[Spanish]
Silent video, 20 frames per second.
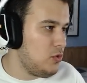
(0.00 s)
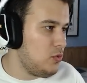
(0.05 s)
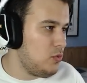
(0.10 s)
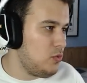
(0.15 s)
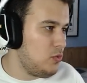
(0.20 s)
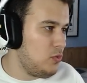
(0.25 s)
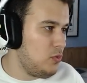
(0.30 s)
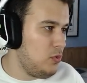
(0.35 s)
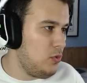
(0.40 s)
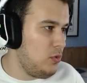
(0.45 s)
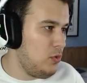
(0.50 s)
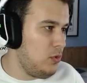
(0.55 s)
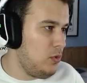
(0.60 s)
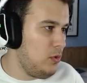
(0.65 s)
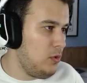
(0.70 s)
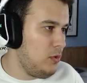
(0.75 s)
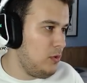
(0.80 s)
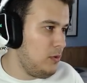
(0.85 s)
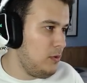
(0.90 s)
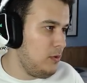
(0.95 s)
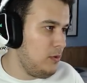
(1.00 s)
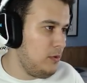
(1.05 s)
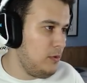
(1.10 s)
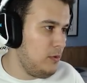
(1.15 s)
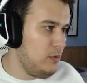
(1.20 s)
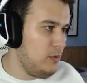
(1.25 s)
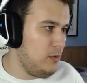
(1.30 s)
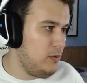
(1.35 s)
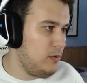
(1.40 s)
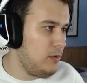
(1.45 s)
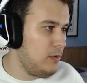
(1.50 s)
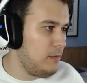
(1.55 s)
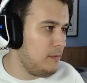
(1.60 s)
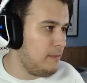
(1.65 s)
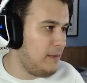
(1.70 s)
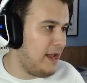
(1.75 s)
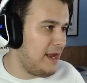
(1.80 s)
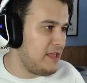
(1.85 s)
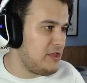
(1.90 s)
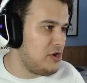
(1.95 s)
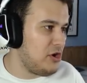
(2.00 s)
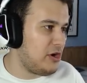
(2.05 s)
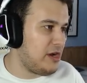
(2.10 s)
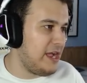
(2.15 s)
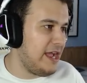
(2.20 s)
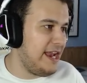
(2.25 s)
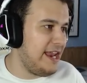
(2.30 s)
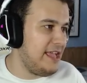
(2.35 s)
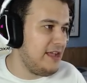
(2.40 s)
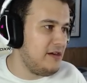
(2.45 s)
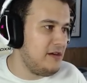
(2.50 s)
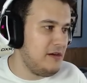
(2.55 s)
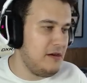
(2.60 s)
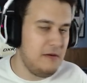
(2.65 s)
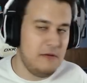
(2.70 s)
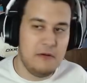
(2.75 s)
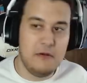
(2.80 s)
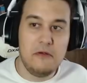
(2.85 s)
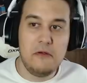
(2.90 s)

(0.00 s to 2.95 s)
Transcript: Uh. vale, yo creo